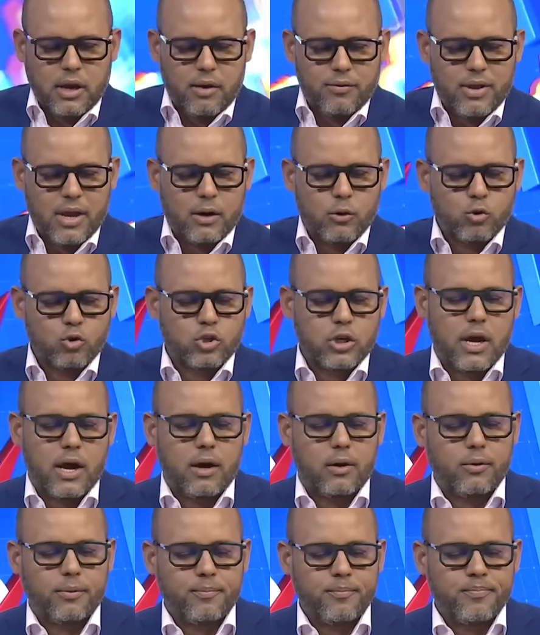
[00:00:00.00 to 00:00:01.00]
había
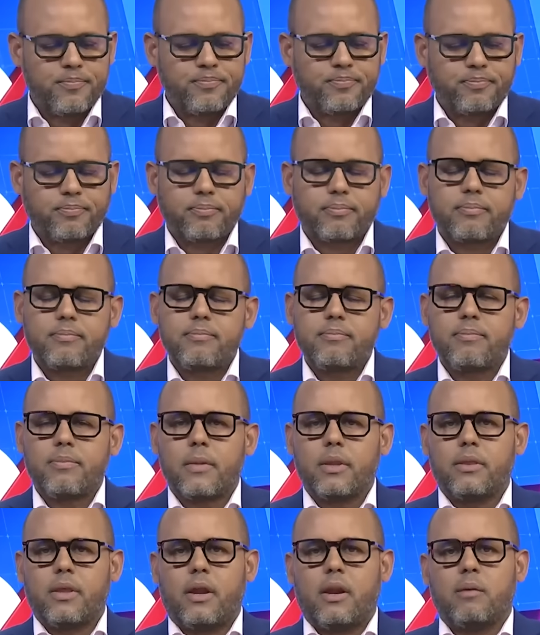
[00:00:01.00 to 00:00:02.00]
anunciado.
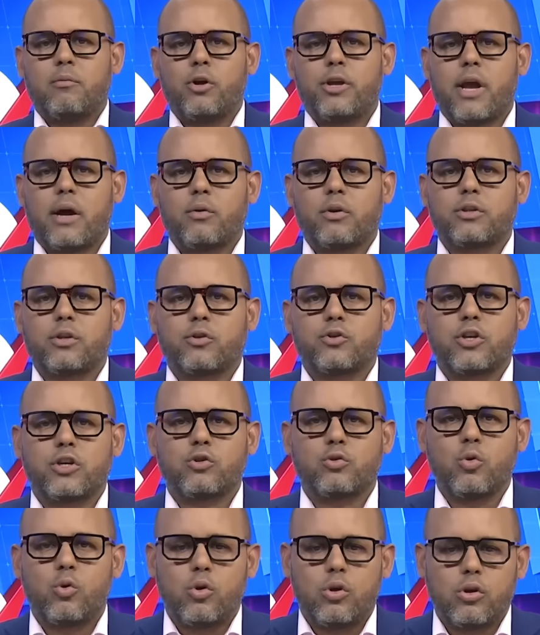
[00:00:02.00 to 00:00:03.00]
Tenemos ya nuestros
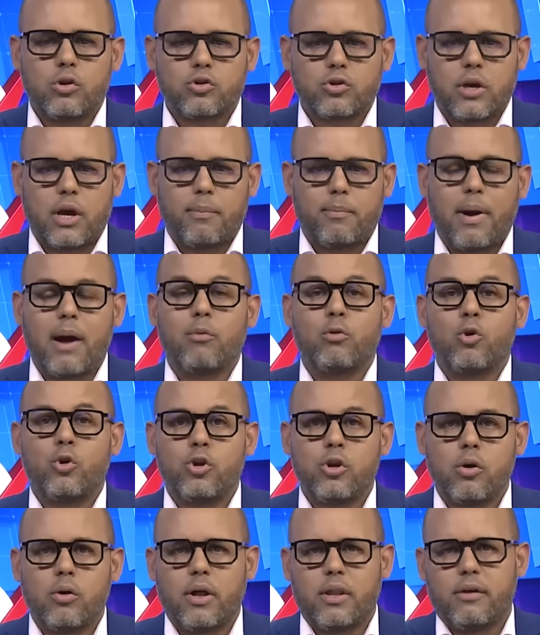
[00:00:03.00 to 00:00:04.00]
estudios a Pablo
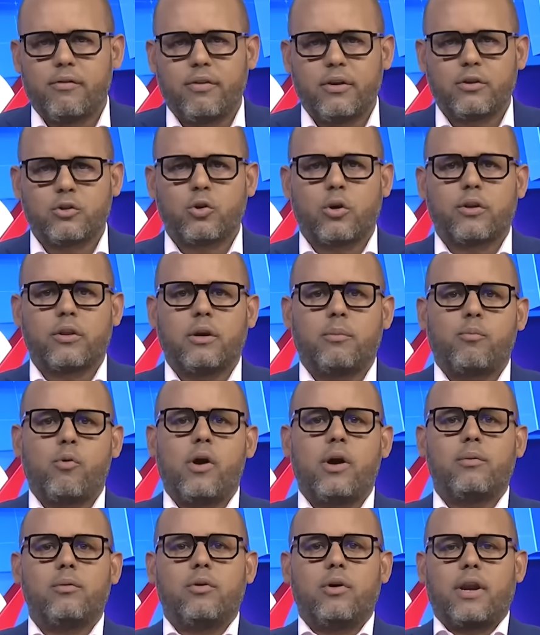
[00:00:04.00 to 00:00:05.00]
Ulloa, defensor del
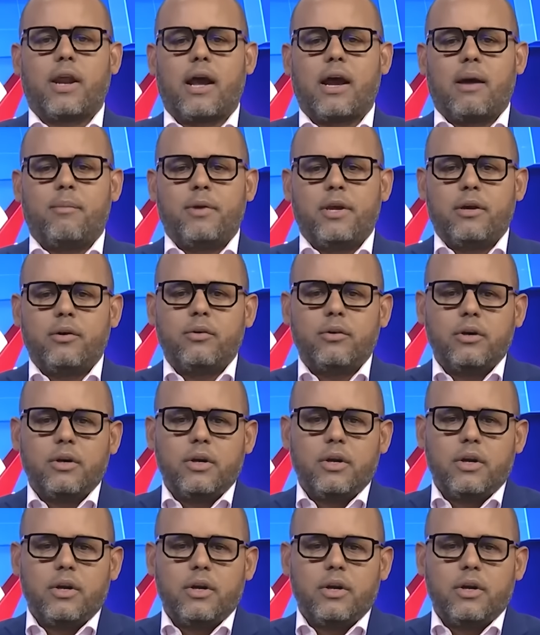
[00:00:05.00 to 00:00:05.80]
pueblo, gran amigo.